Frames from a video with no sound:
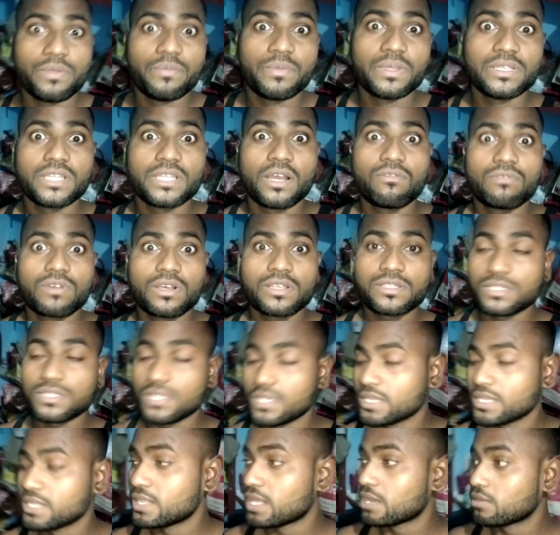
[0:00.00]
अभी मैं जाऊंगा
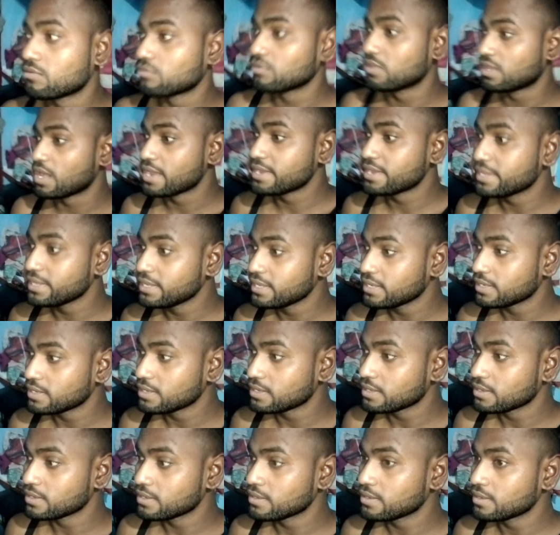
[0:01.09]
संगीता को लाने
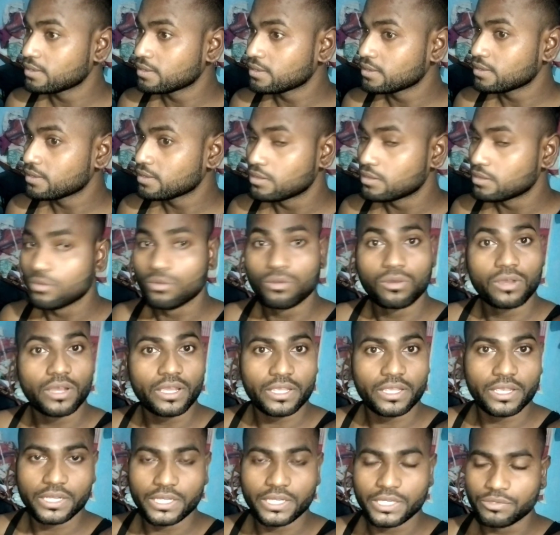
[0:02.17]
हो
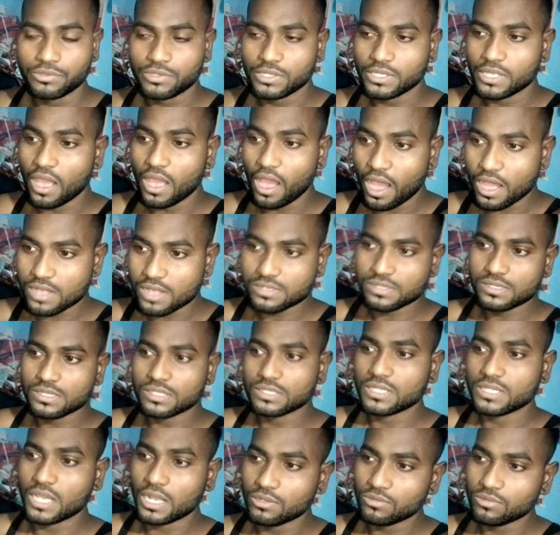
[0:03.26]
गई है ड्यूटी आज
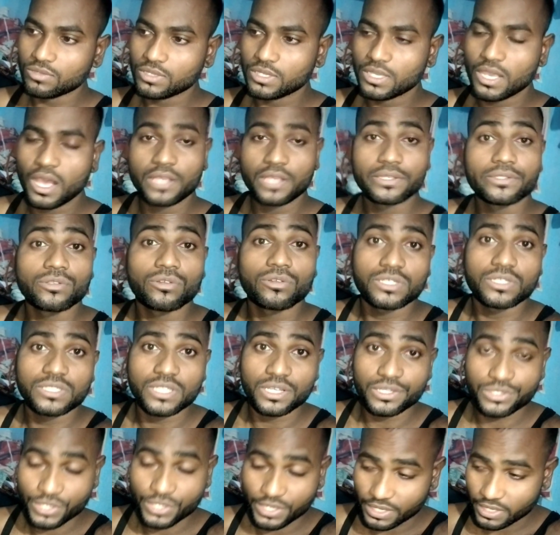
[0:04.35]
से चालू किया आज थोड़ा
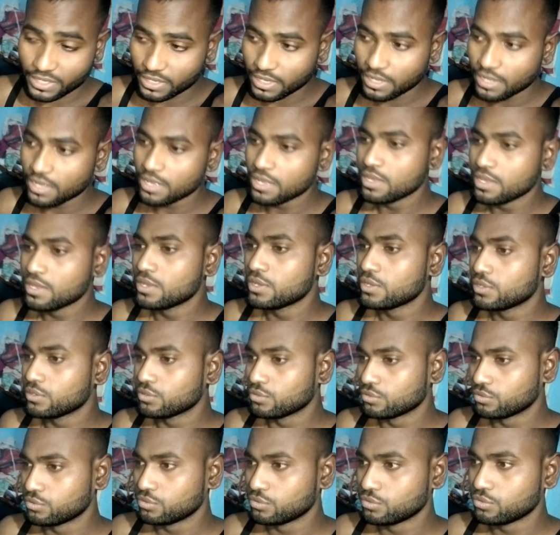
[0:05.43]
सा अच्छा लगा
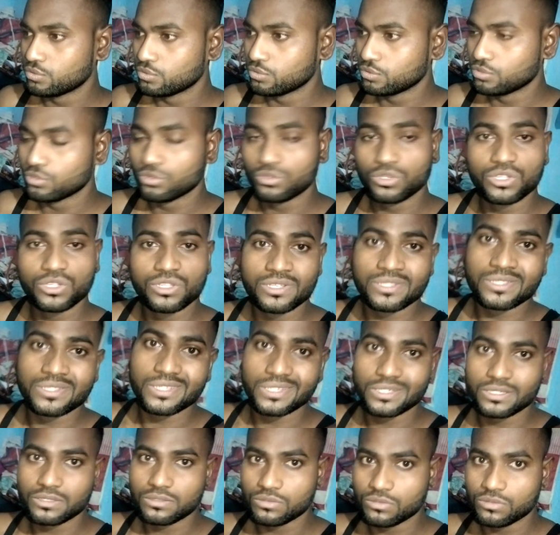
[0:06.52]
तो दो तीन दिन
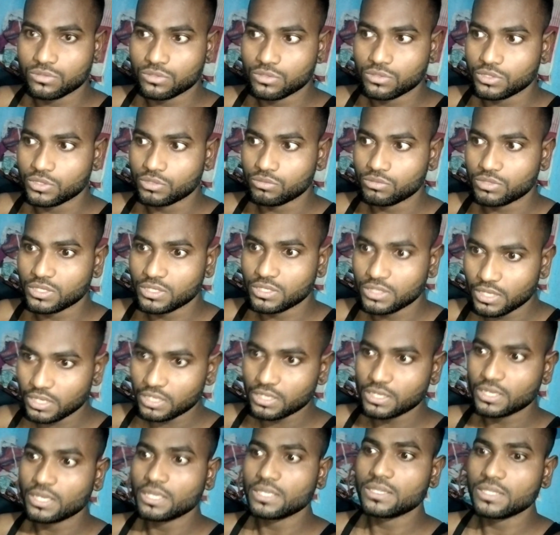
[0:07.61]
से ड्यूटी
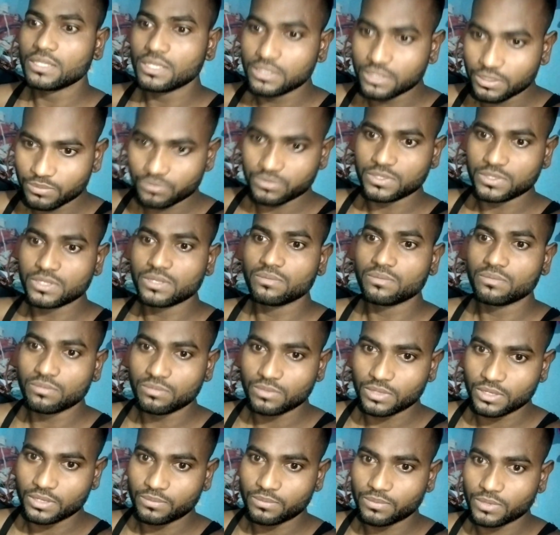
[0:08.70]
नहीं गई थी जब से
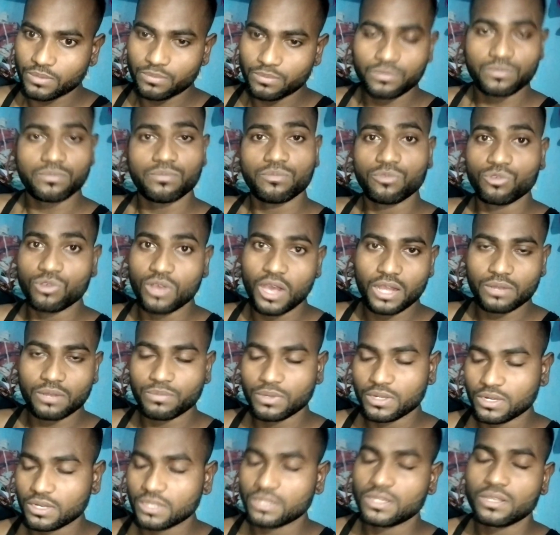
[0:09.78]
मतलब कि
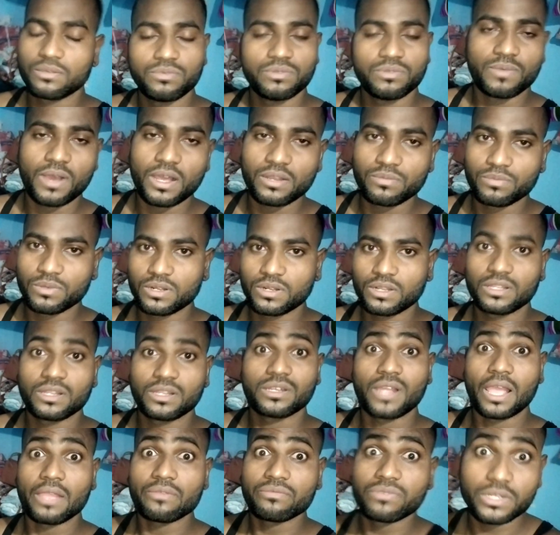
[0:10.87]
बुखार पकड़ा था बीमार पकड़ा
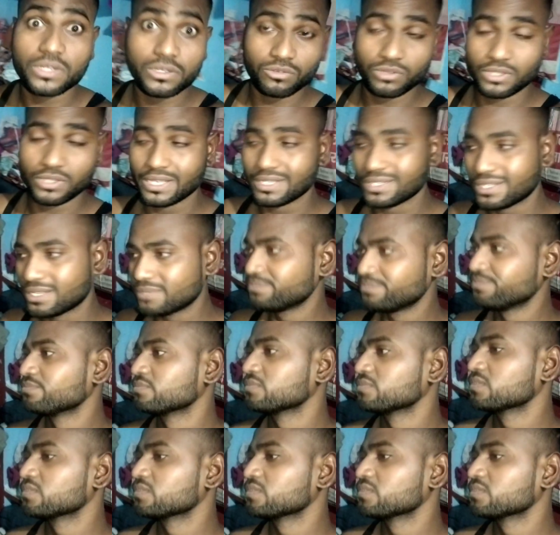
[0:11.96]
था टाइफाइड हो गया था